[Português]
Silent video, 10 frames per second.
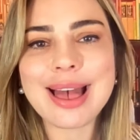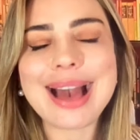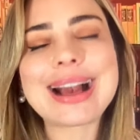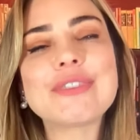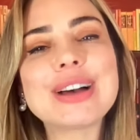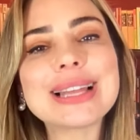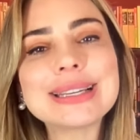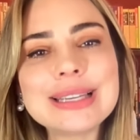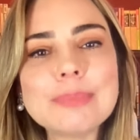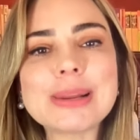A
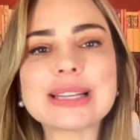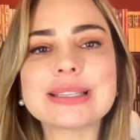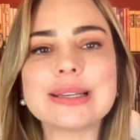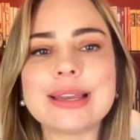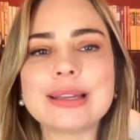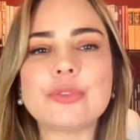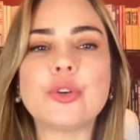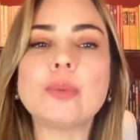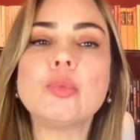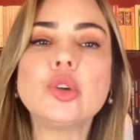cavalaria brasileira
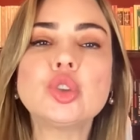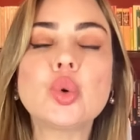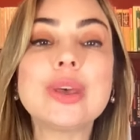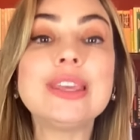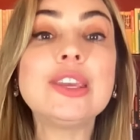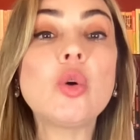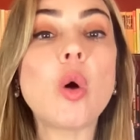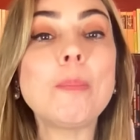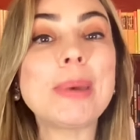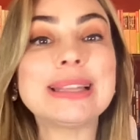foi muito
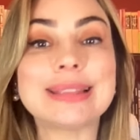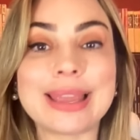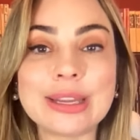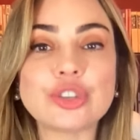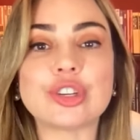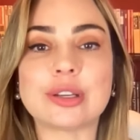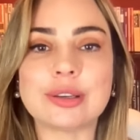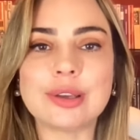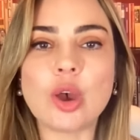incompetente.